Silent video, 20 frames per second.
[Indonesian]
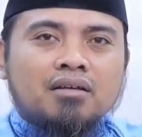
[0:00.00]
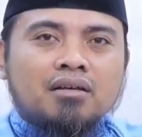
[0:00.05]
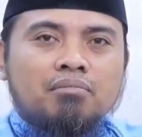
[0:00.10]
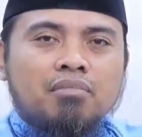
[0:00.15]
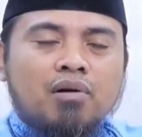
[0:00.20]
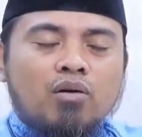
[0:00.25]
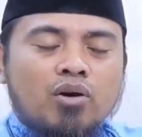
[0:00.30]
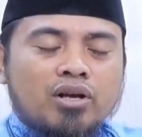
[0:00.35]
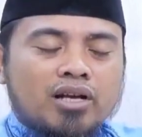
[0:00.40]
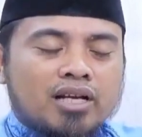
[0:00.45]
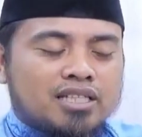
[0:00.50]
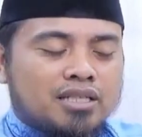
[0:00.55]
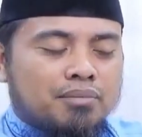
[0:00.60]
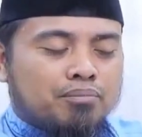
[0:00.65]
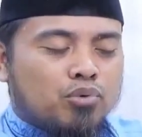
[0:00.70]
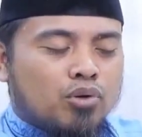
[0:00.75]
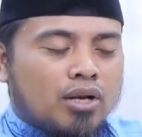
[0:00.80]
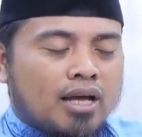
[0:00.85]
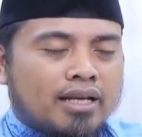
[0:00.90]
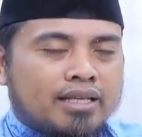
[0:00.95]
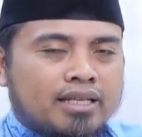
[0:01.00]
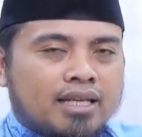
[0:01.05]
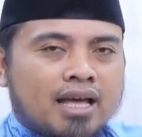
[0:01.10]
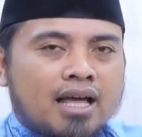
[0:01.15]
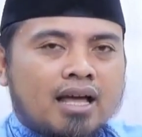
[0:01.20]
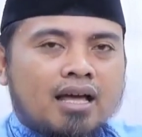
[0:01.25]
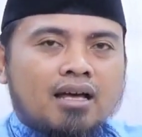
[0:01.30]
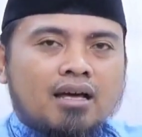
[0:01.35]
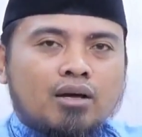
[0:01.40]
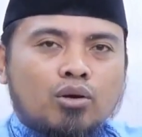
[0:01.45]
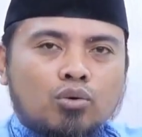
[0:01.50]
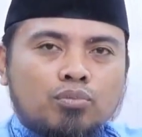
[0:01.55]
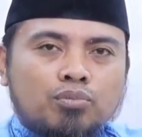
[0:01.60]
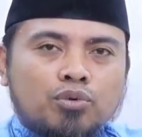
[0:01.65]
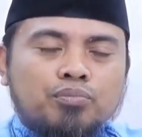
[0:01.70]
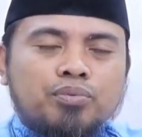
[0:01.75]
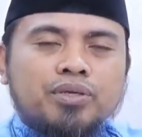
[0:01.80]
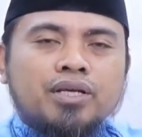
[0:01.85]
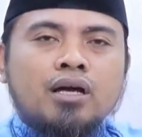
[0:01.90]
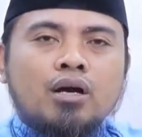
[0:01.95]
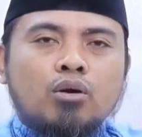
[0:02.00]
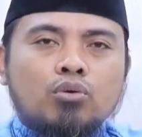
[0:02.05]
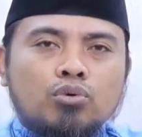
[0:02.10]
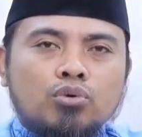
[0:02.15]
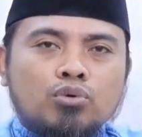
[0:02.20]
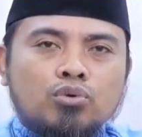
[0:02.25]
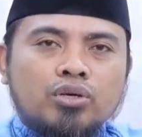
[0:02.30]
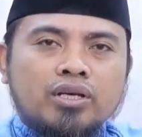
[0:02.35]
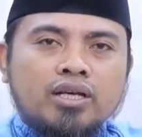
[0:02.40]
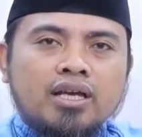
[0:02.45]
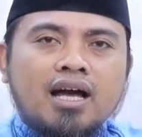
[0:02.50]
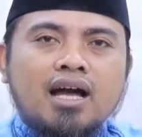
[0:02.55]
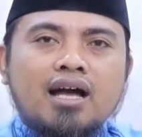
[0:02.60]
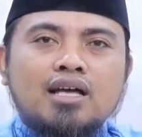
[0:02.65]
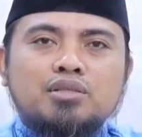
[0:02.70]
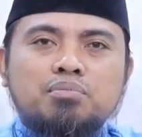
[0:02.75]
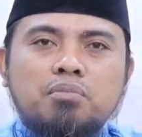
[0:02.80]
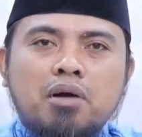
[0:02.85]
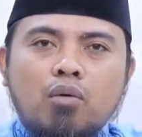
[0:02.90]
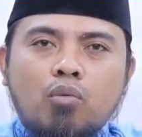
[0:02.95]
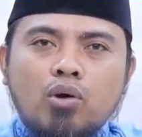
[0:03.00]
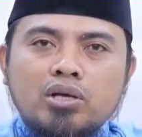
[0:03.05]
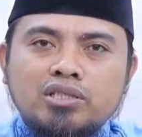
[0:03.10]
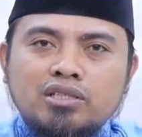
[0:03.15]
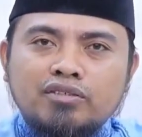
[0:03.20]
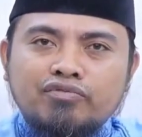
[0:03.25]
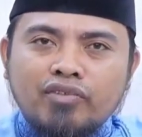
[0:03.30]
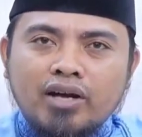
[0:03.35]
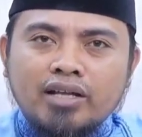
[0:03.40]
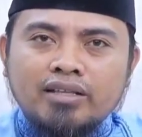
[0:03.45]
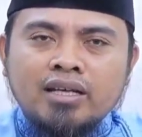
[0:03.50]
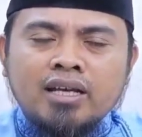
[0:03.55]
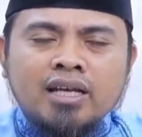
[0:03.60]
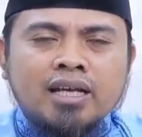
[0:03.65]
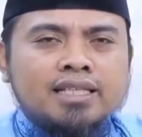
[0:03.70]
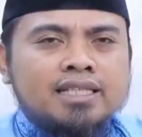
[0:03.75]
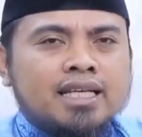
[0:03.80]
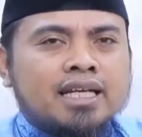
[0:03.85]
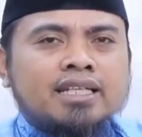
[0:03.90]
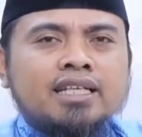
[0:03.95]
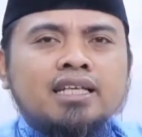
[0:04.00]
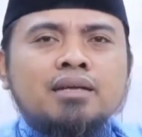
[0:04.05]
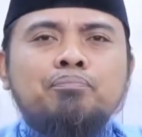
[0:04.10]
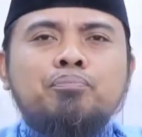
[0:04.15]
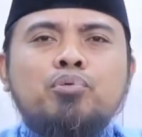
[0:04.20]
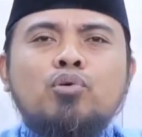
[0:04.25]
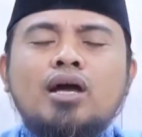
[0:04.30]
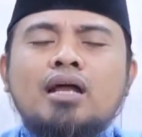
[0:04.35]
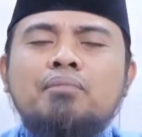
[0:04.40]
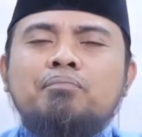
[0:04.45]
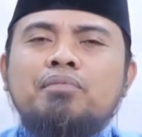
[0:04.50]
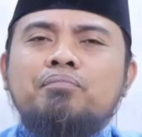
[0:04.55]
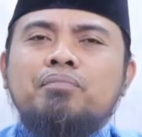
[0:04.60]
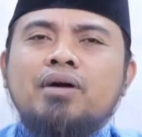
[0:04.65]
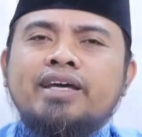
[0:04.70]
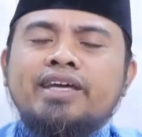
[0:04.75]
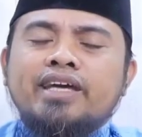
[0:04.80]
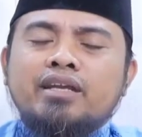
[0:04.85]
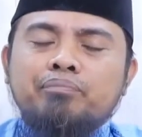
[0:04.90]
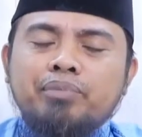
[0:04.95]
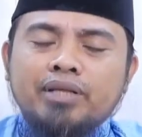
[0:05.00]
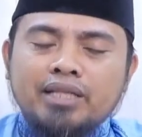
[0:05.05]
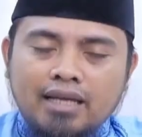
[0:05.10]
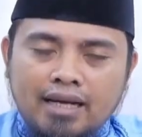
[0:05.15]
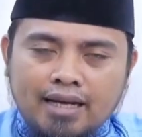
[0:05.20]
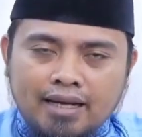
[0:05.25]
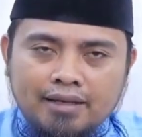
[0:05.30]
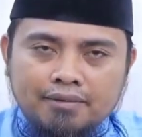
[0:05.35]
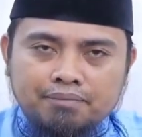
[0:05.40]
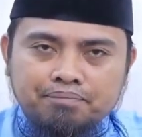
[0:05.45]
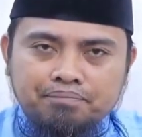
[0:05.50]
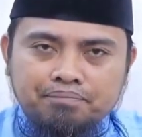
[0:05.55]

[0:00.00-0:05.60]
Bahwa kesimpulannya rububiyah, uluhiyah, asma wa sifat. Jadi ini bukan pembagian bid'ah.